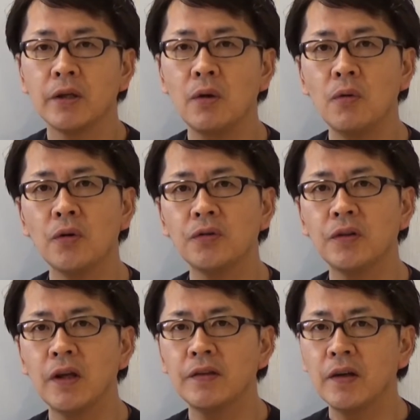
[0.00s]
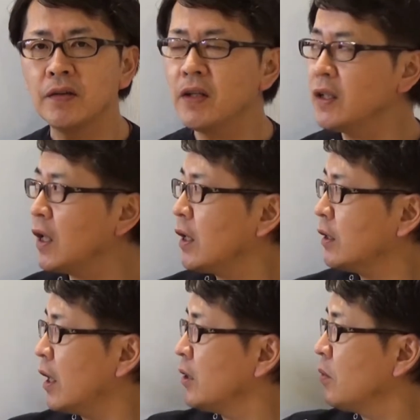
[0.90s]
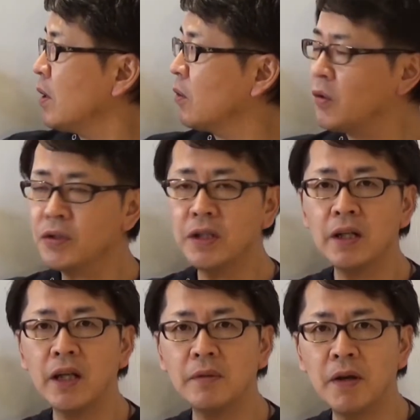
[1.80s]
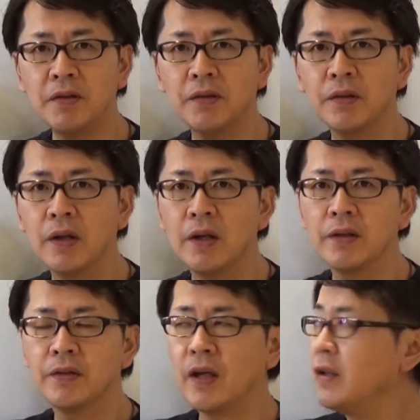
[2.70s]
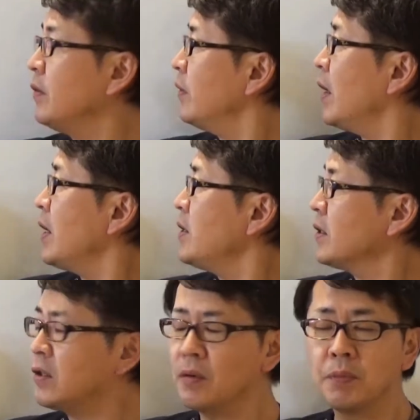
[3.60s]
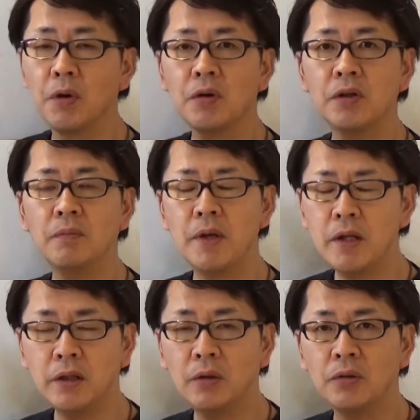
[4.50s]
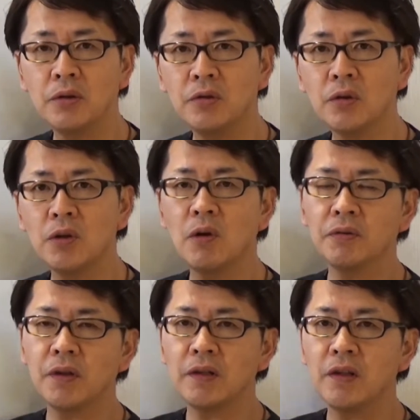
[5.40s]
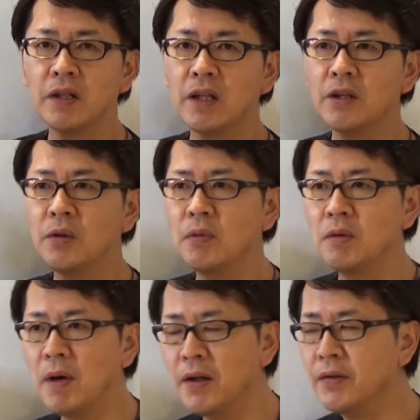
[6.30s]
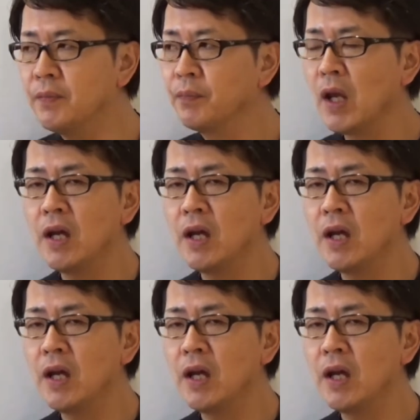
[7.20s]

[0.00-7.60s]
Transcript: 今日お伝えさせていただきたいのはこちらになります。潜在意識と病気のメリットっていうのを今日お伝えしていきたいと思います。